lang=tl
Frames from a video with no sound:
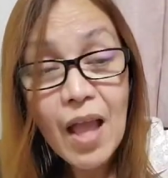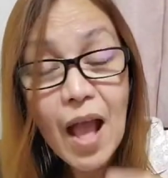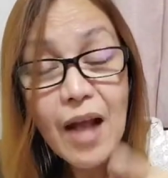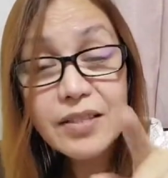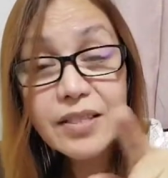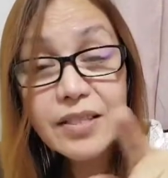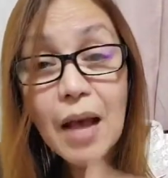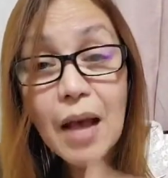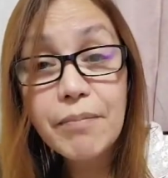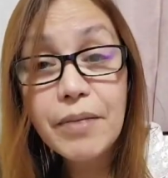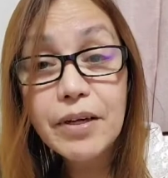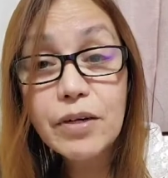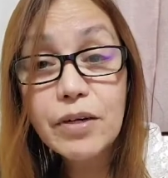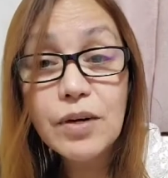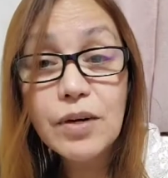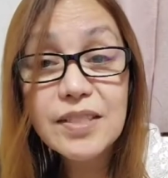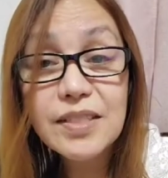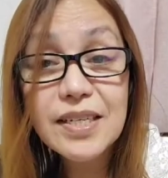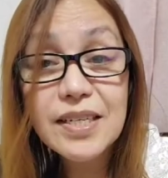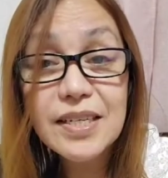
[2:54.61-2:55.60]
Ang sabi
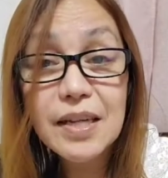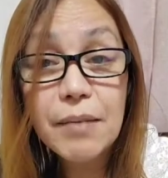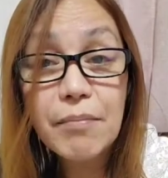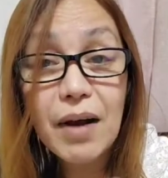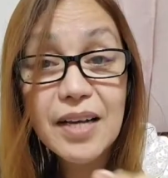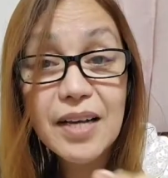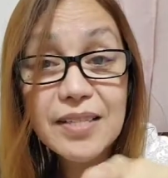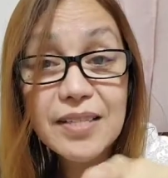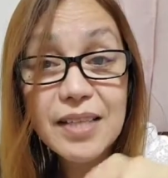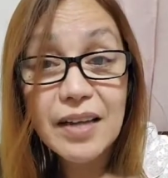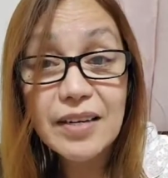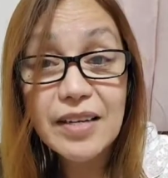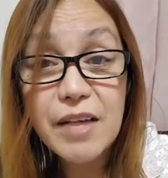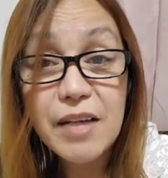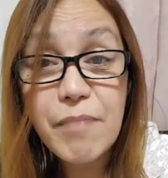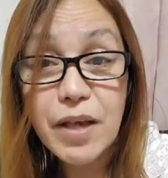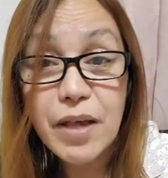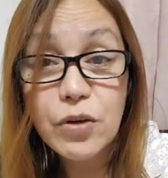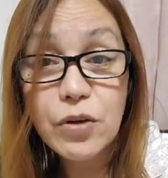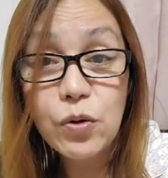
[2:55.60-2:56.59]
ko kasi na baka Sunday
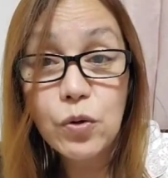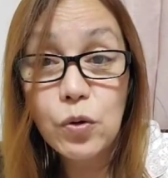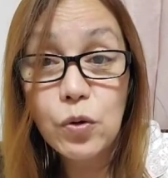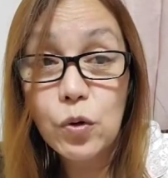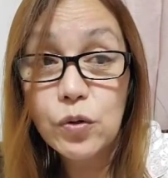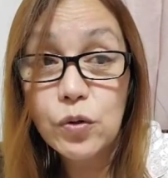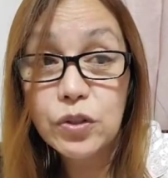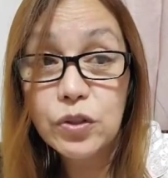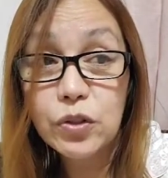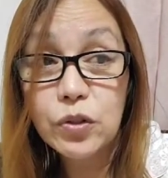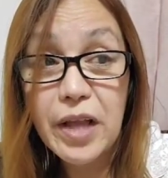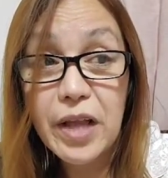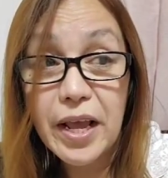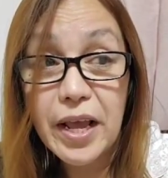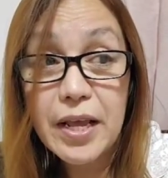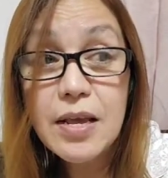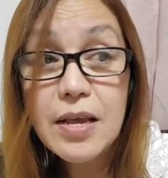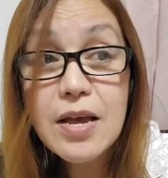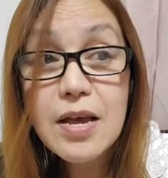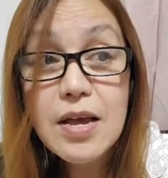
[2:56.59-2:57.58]
maihulog
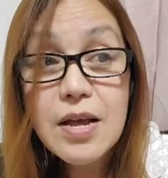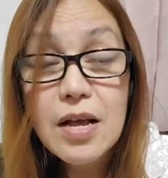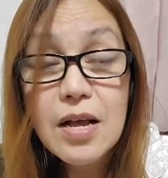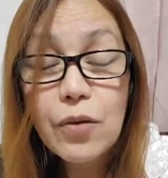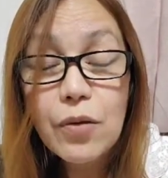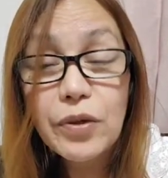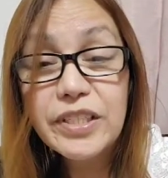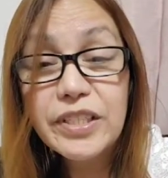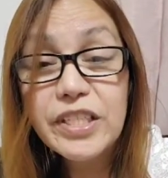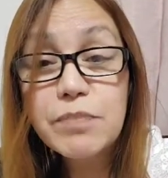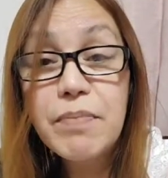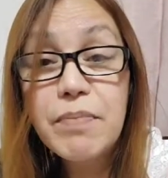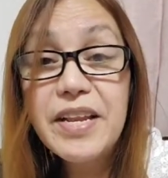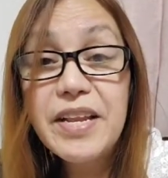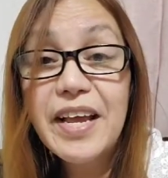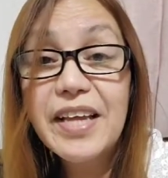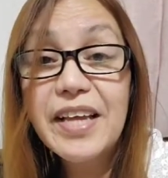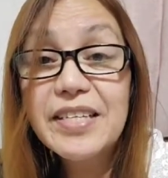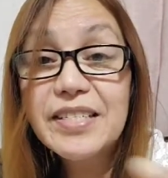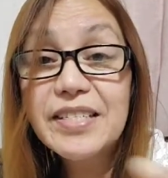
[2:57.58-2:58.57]
today, which is
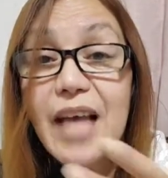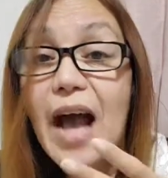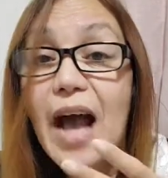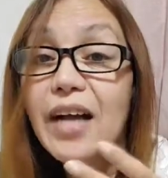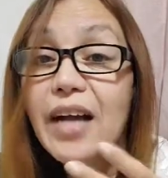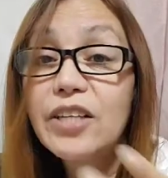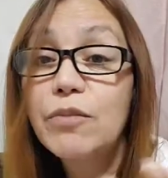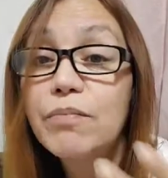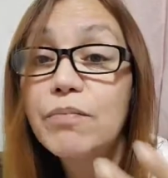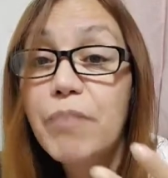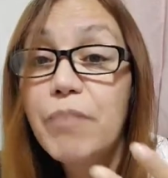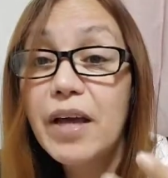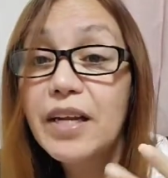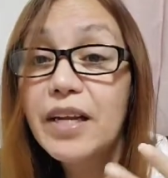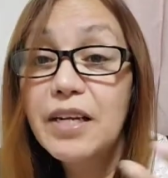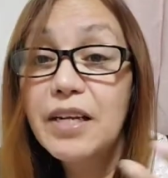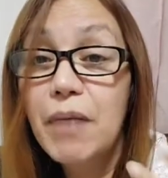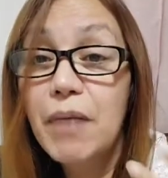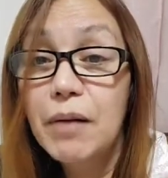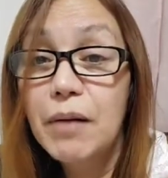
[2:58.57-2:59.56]
binigay na sa akin yung
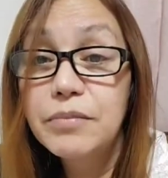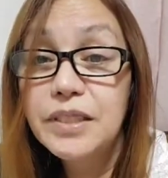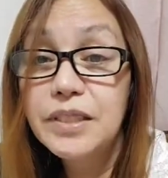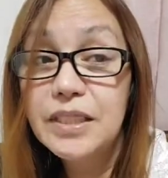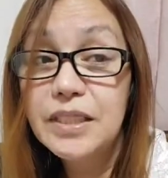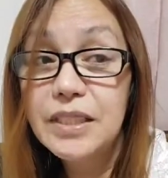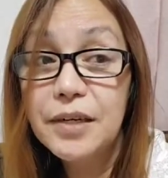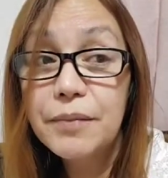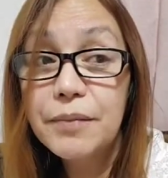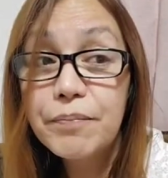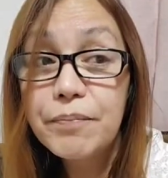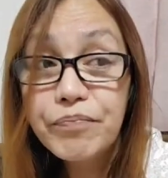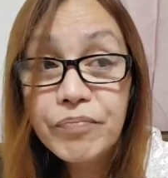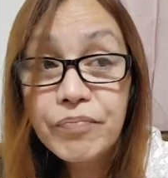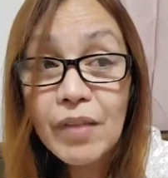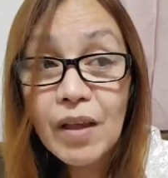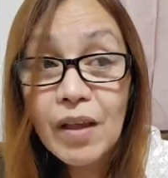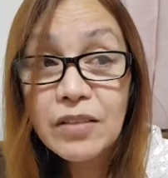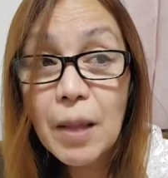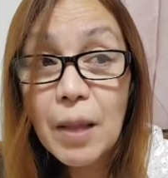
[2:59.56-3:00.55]
pera ni Mamshi.
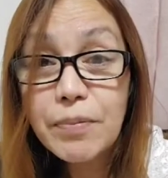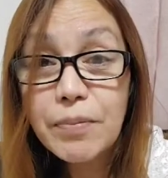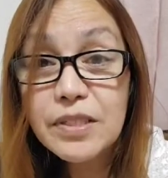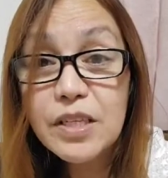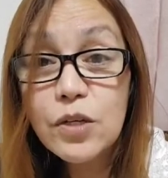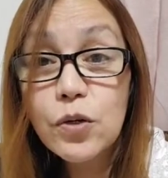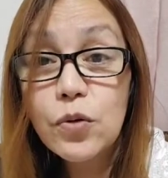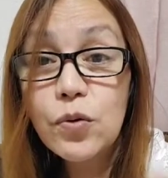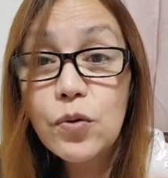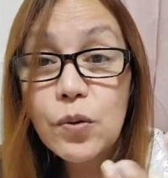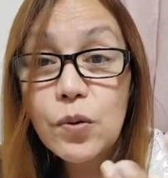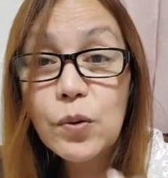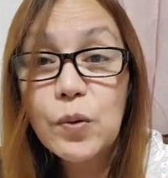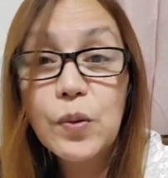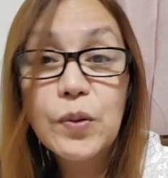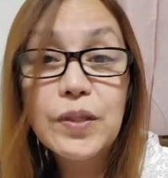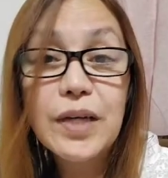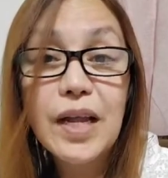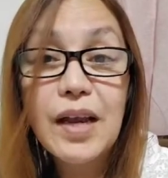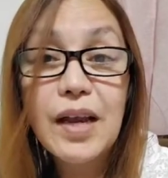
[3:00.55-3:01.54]
Tapos ihulog
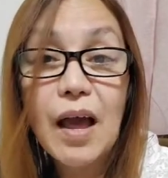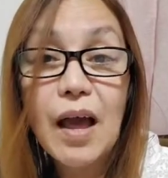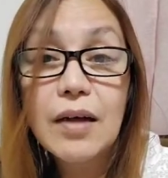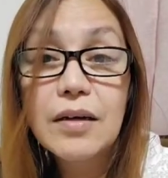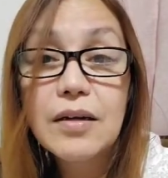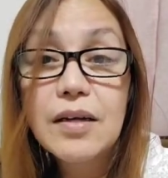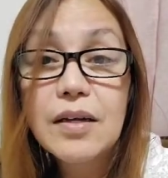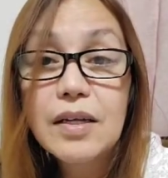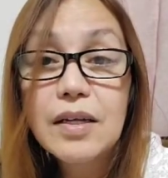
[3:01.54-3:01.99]
ko na lang.